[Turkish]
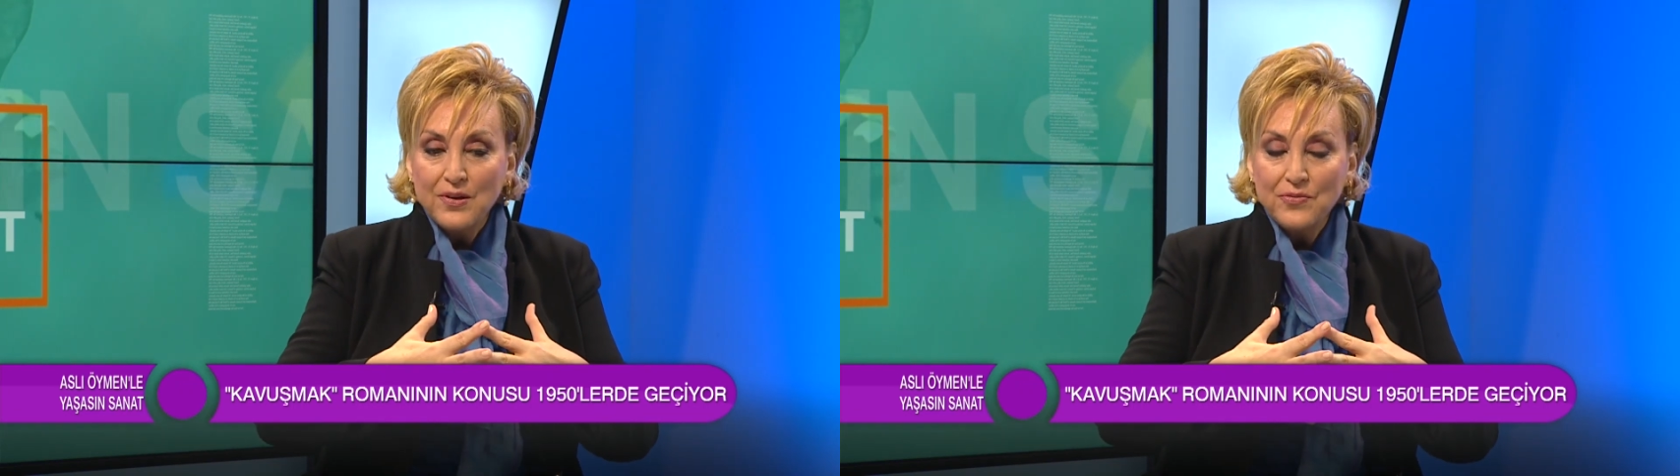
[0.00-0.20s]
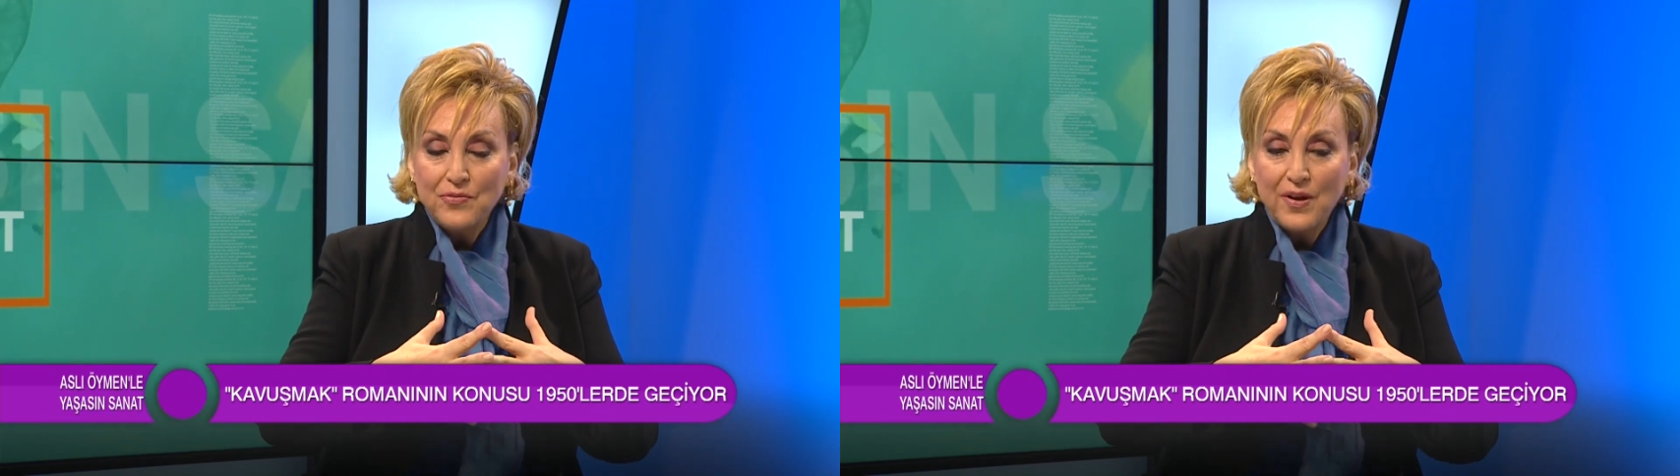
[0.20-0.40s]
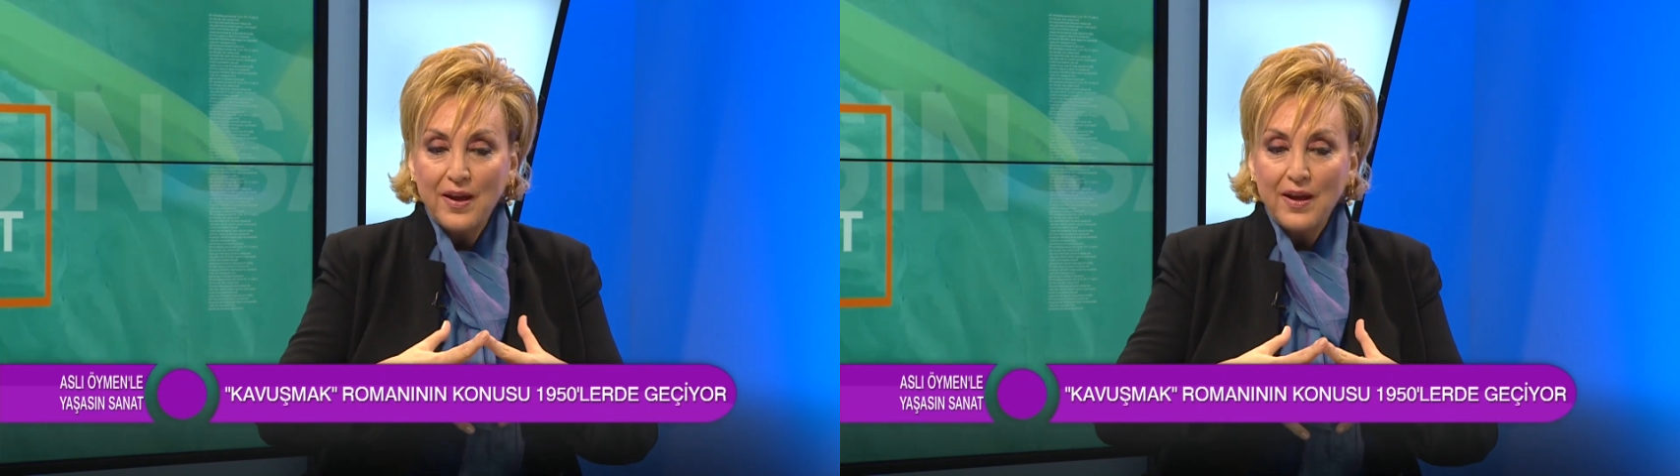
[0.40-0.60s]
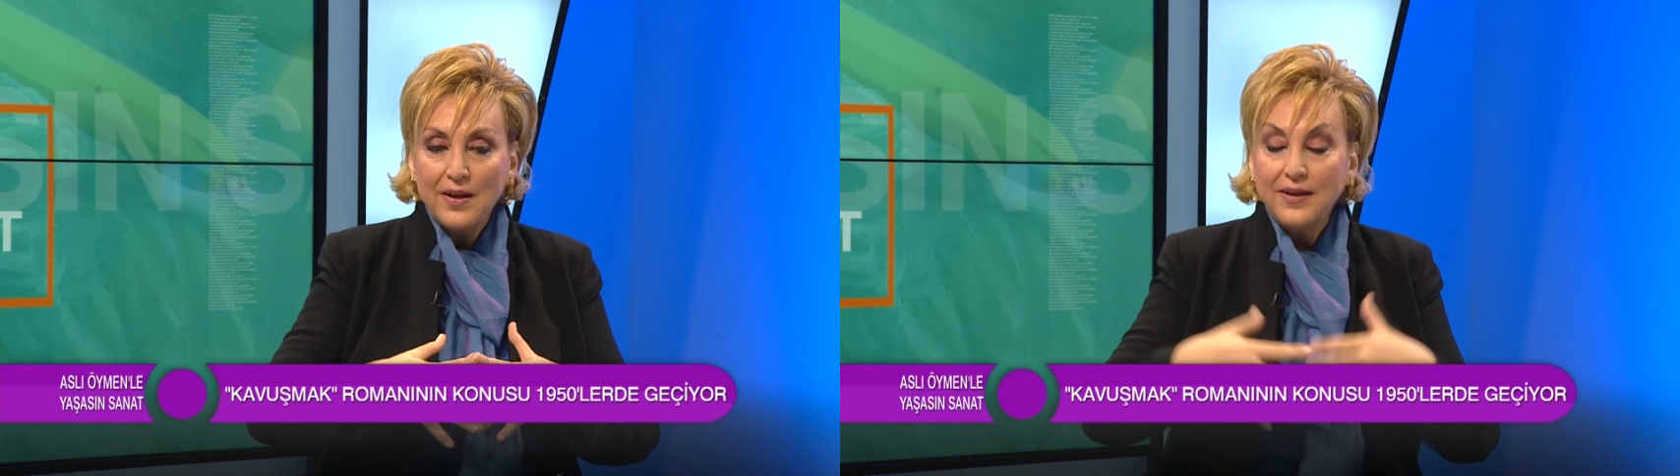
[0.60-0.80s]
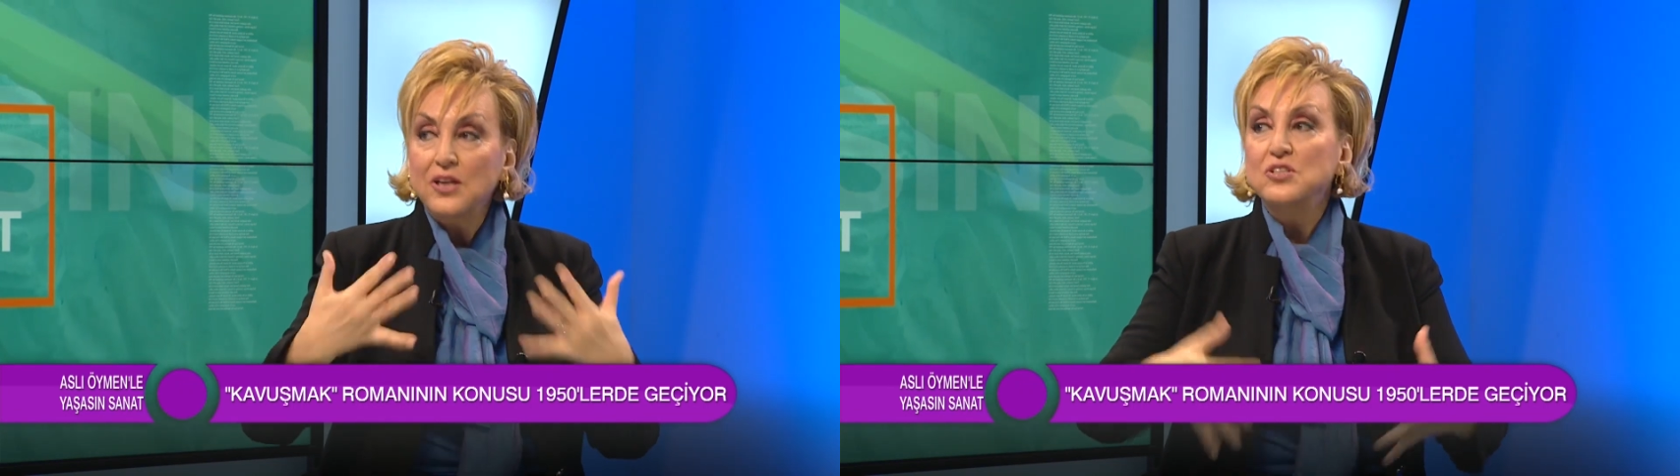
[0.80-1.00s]
ve
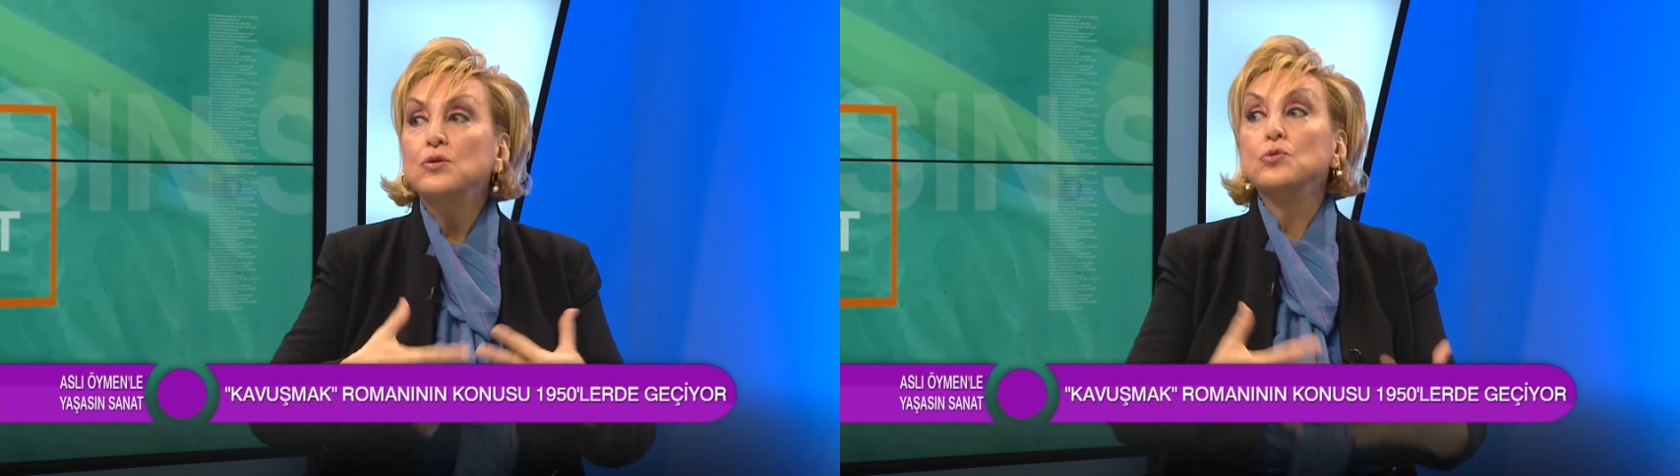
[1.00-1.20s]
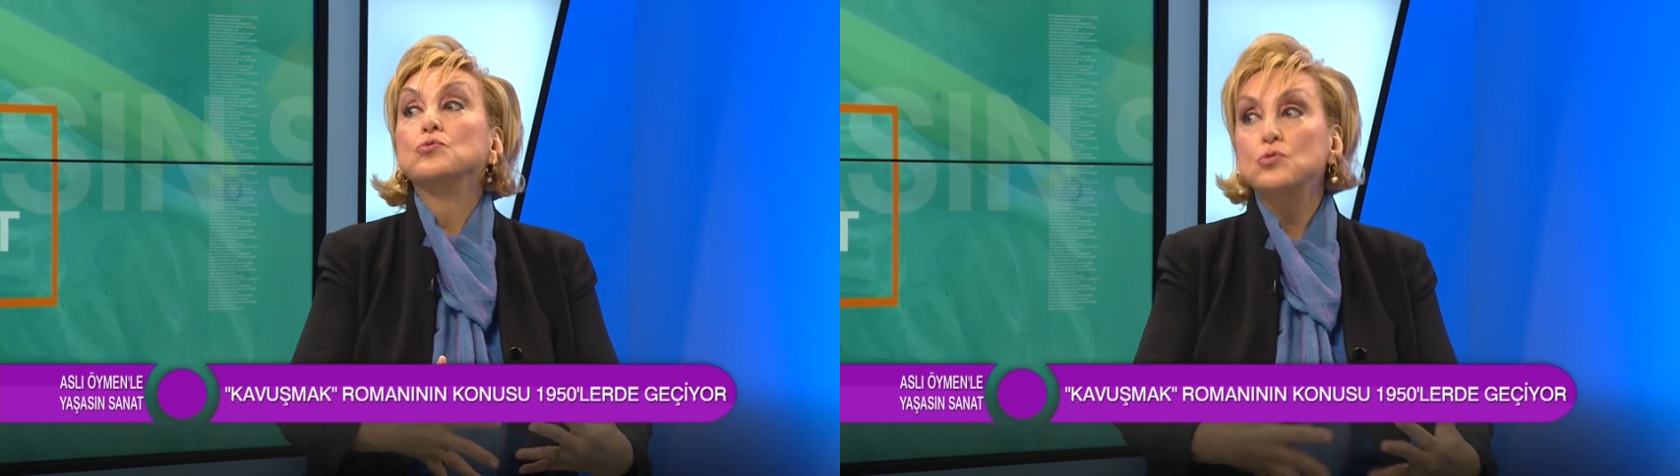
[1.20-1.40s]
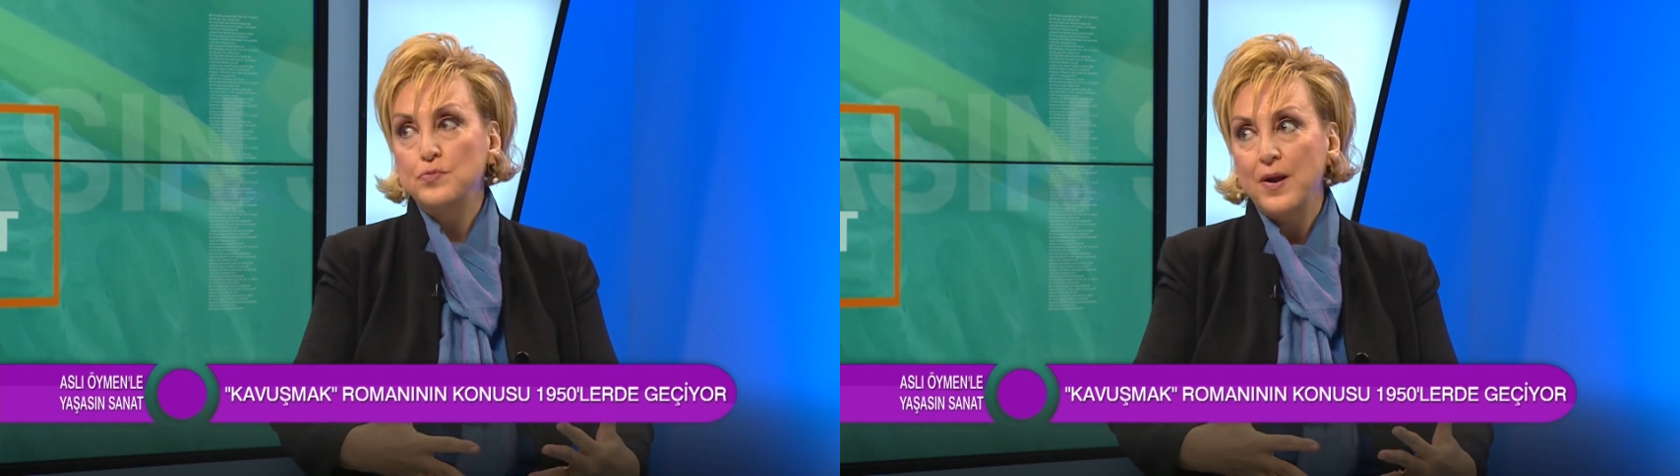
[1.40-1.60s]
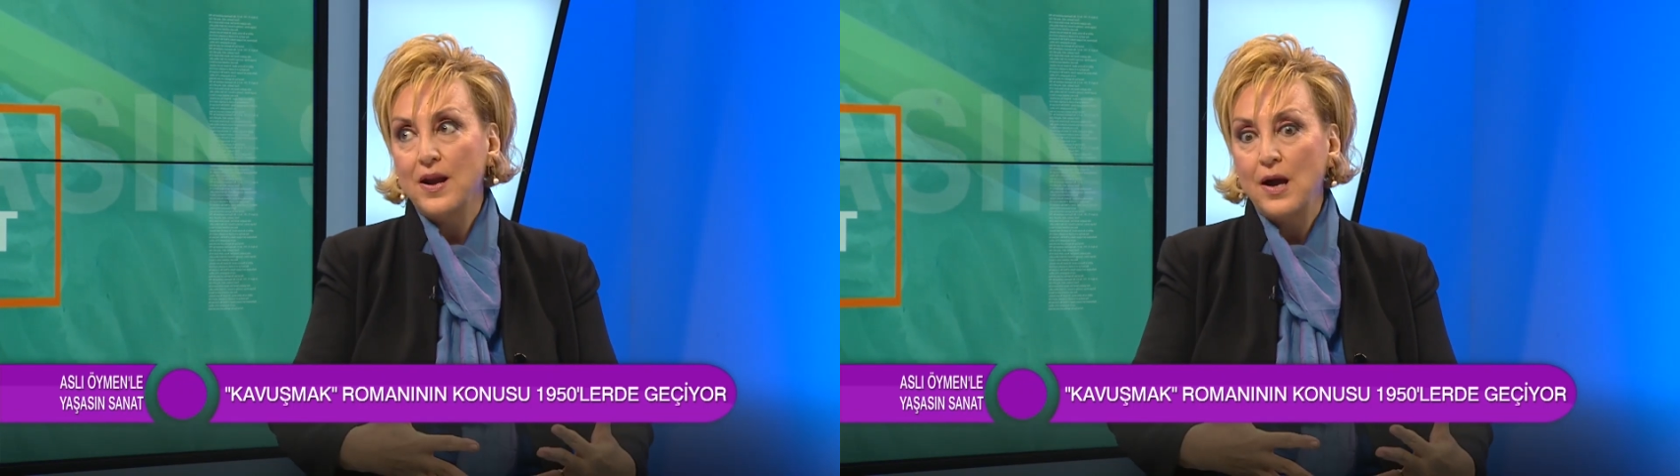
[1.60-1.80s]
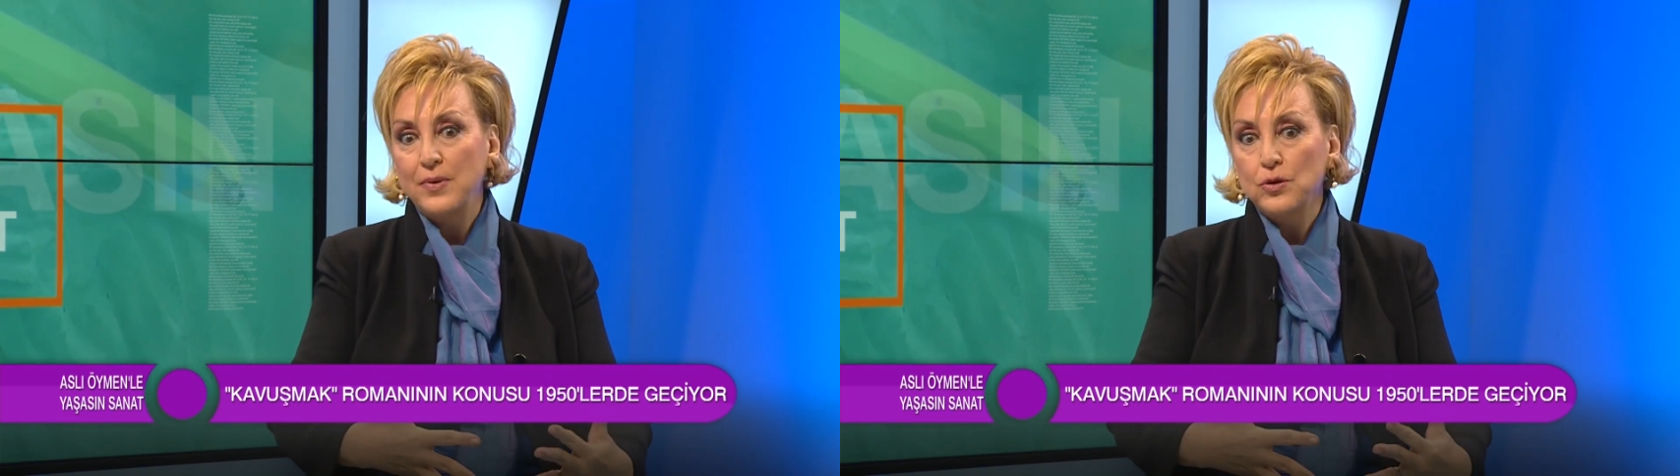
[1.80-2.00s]
gece gündüz
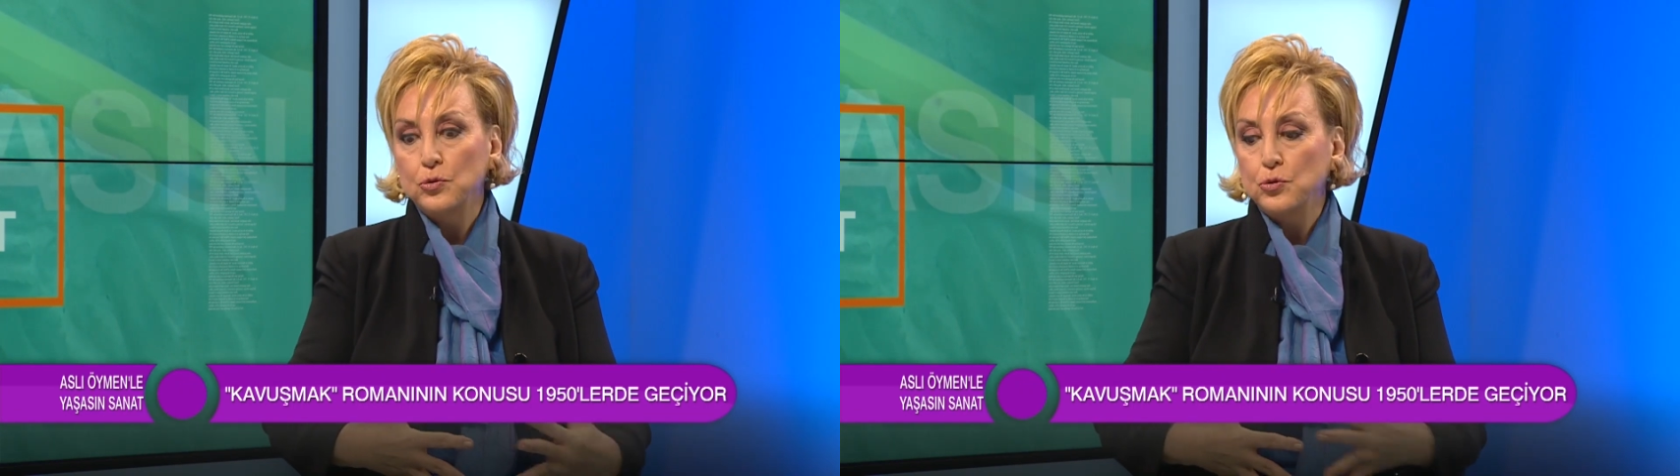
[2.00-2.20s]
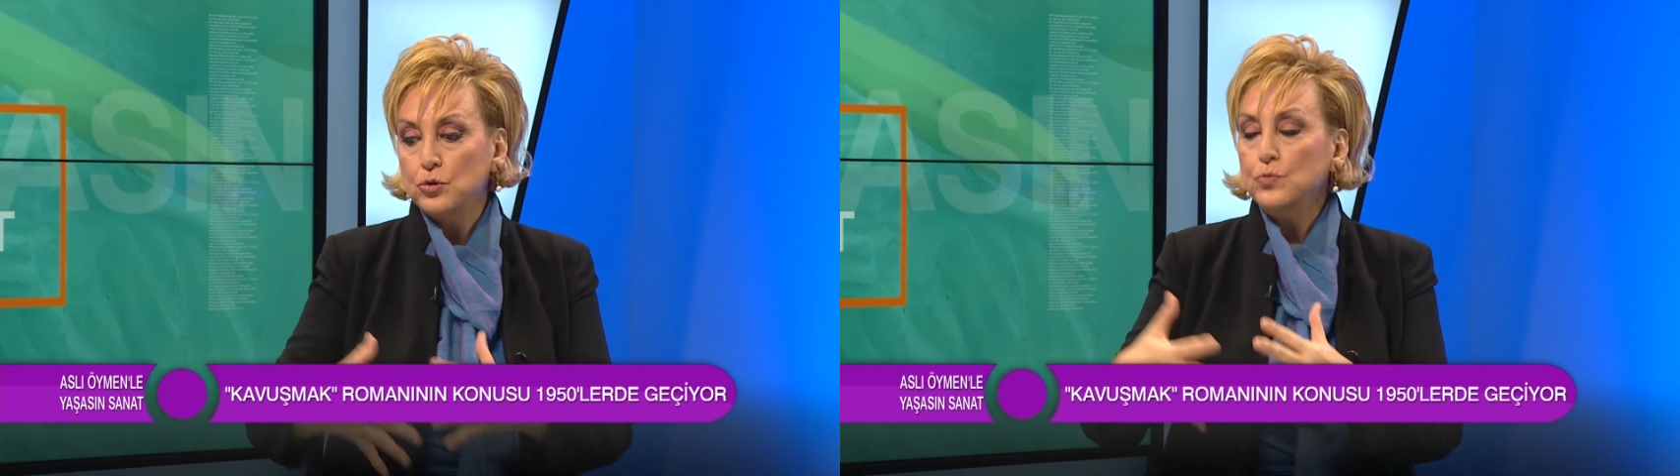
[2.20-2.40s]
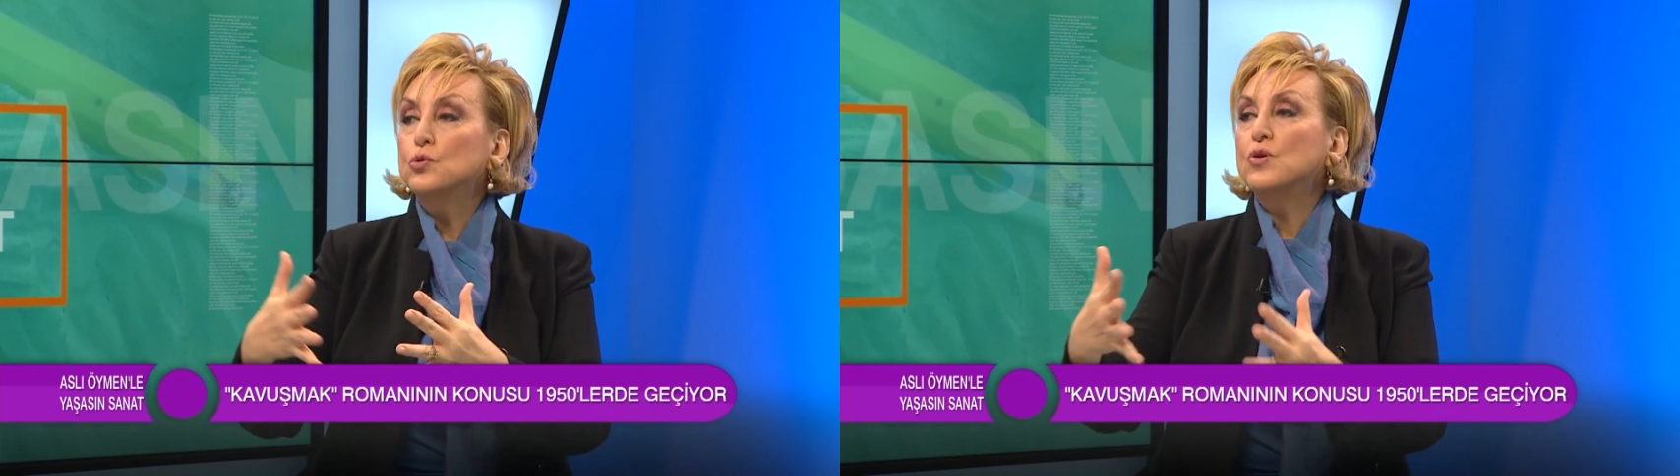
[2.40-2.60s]
beraber oluyorum.